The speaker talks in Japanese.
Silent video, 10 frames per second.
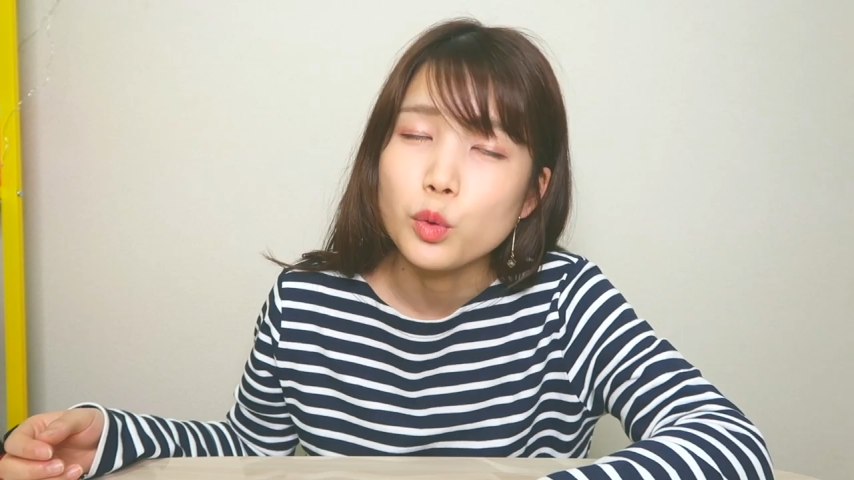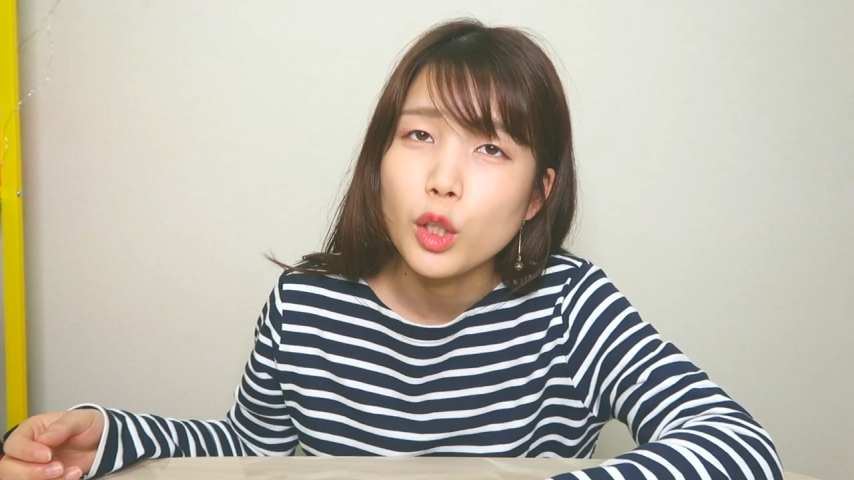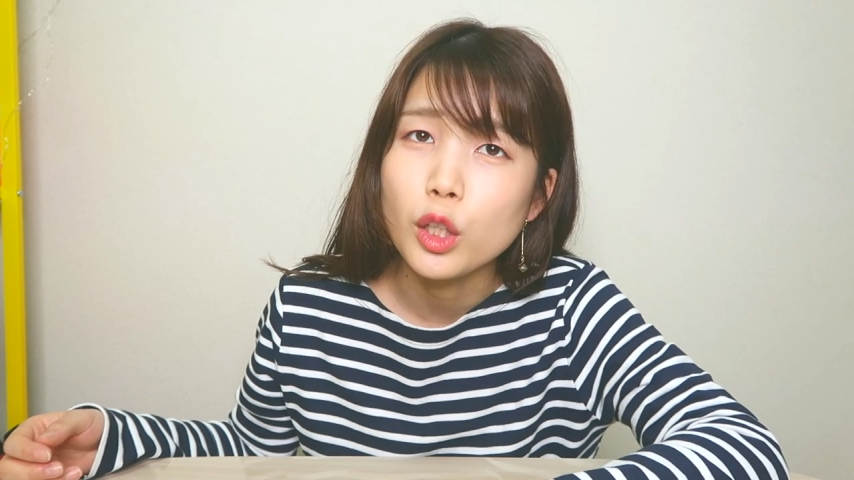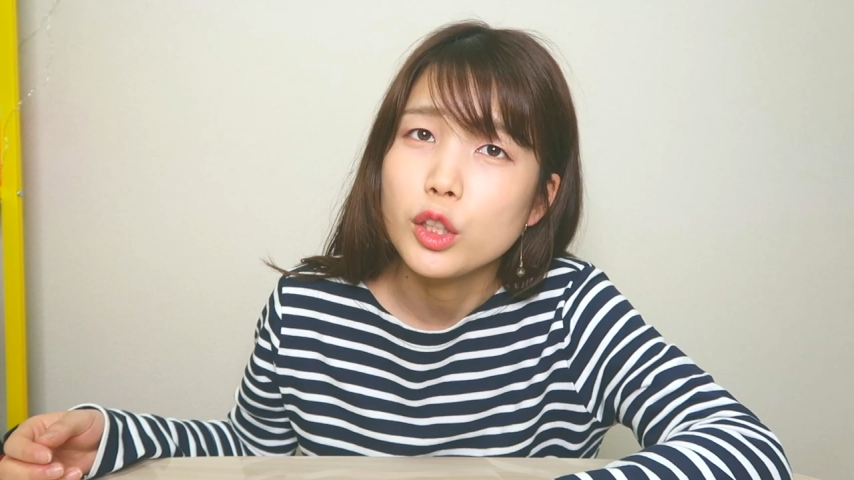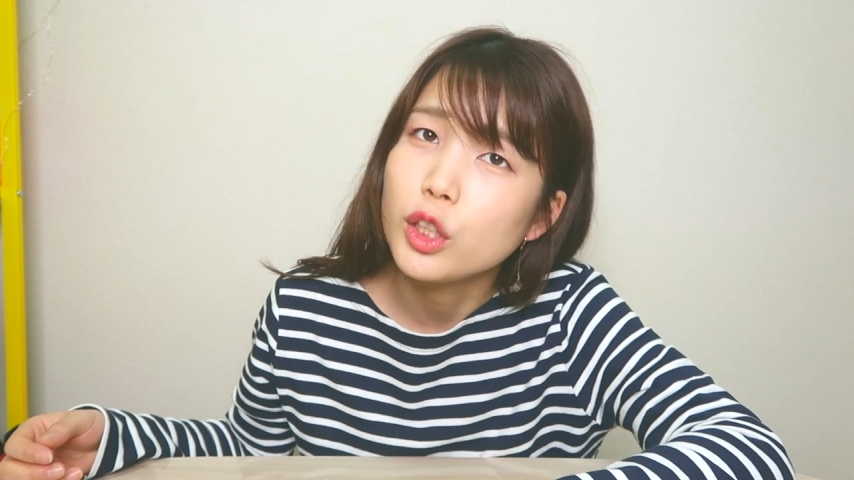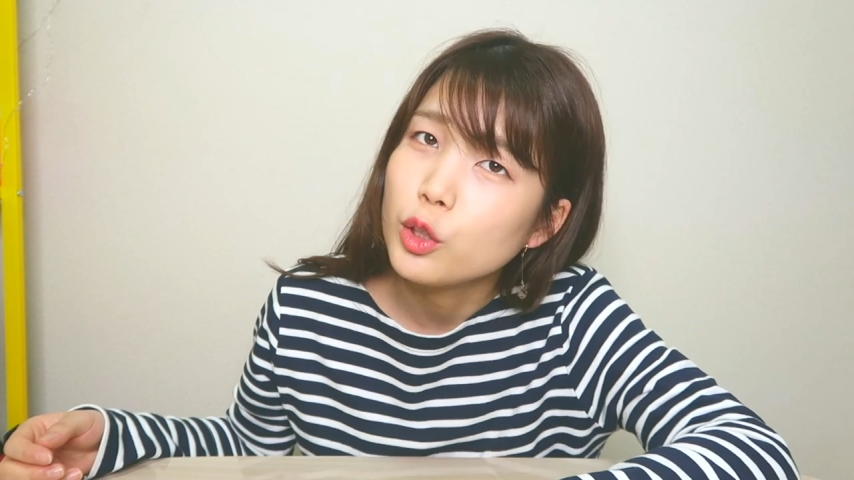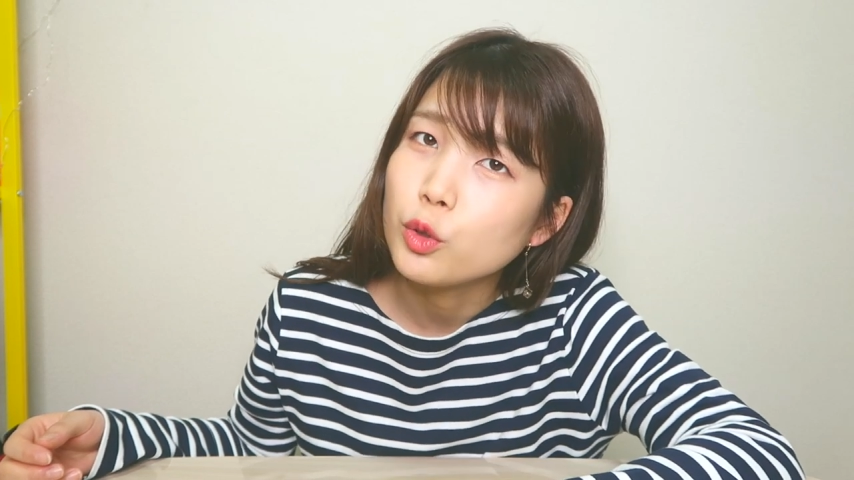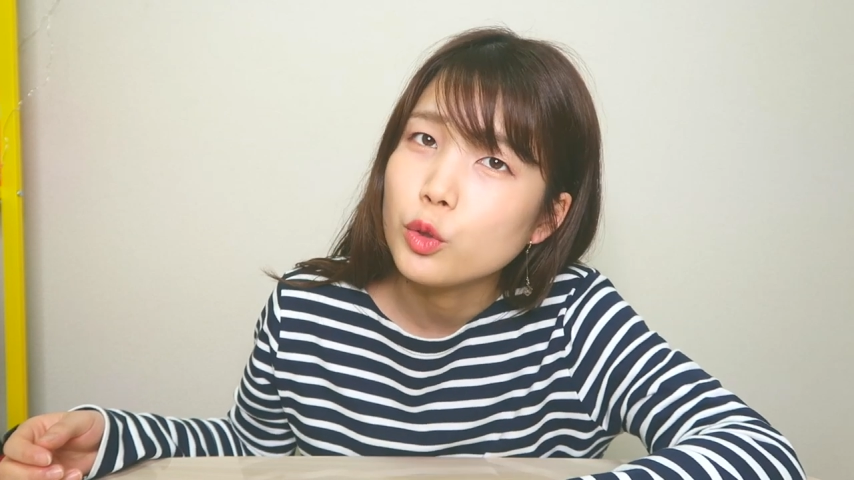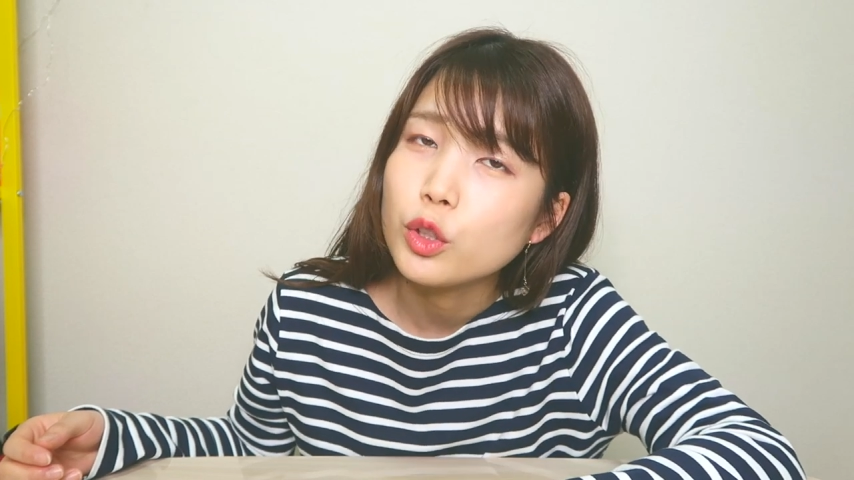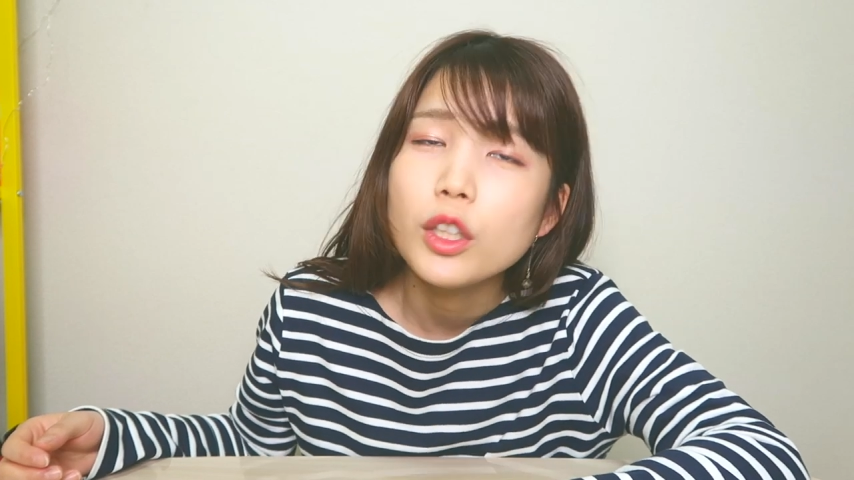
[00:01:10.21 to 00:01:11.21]
そんな
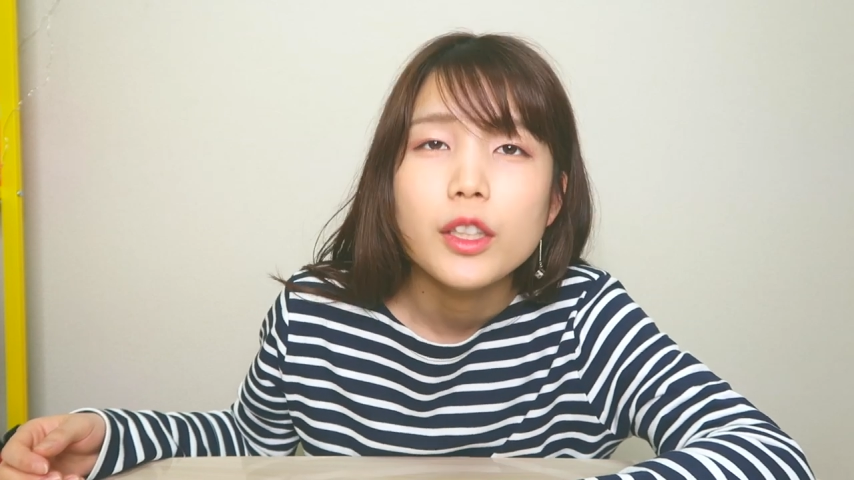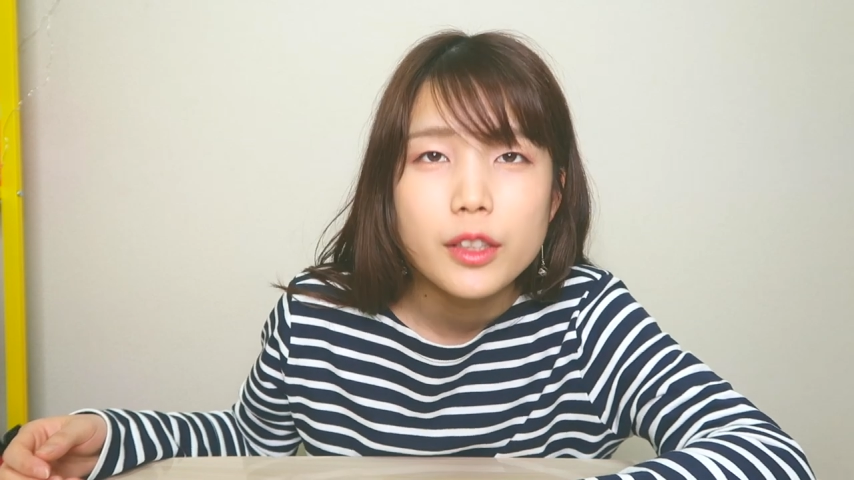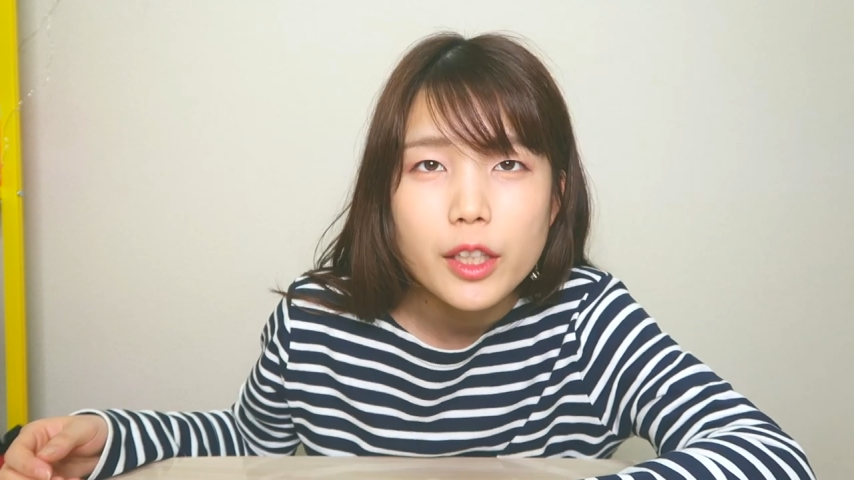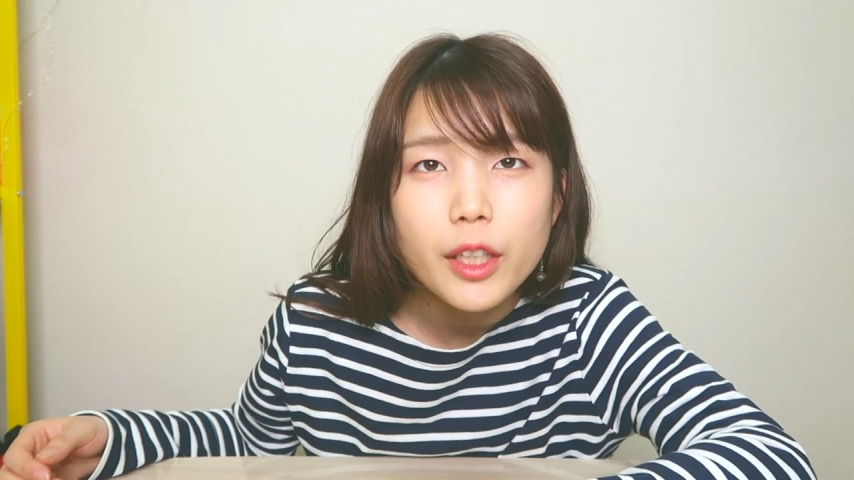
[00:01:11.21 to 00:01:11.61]
GU。